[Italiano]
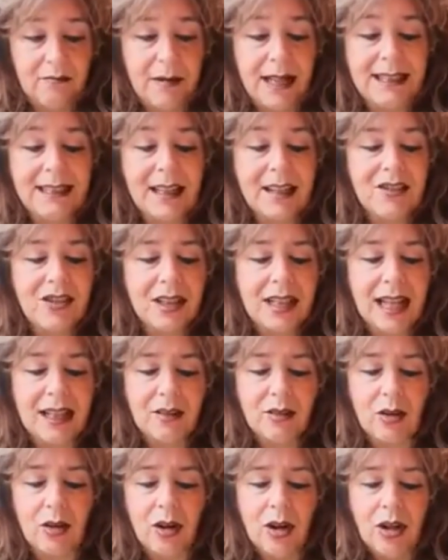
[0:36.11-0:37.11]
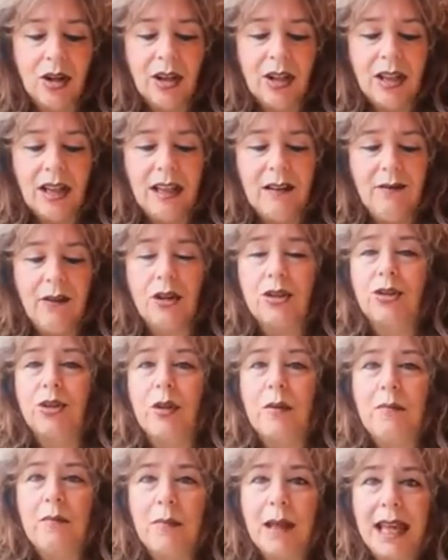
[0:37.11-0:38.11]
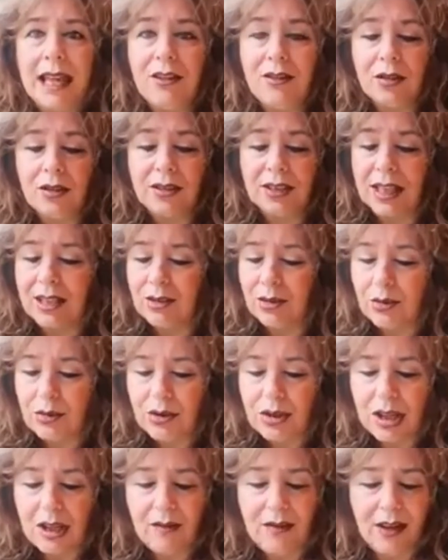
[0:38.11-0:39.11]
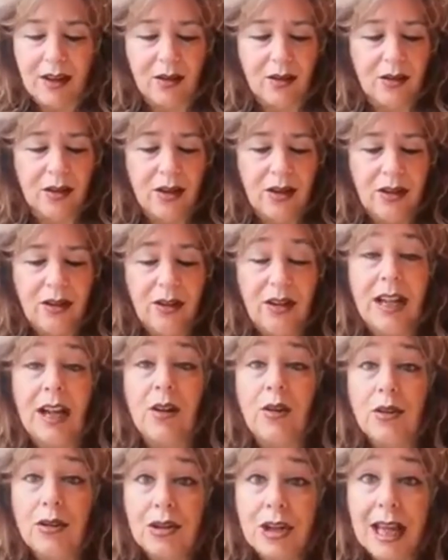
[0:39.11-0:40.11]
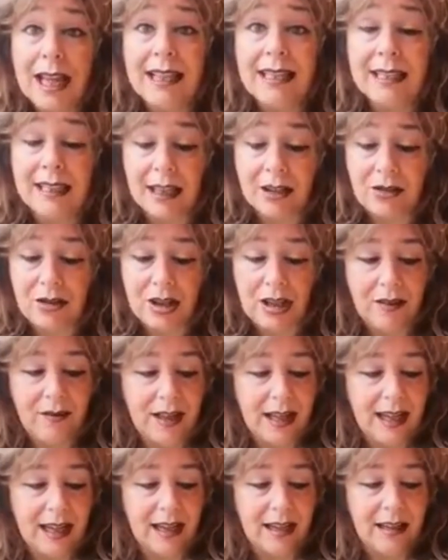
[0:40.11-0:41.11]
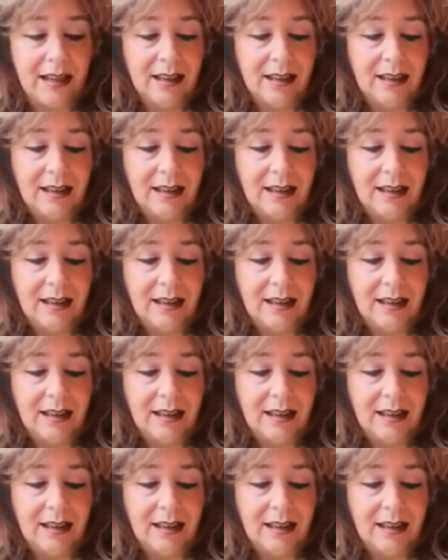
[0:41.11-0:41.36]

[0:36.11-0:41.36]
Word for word: metterci dentro il vostro impegno, il senso civico, la coscienza civica,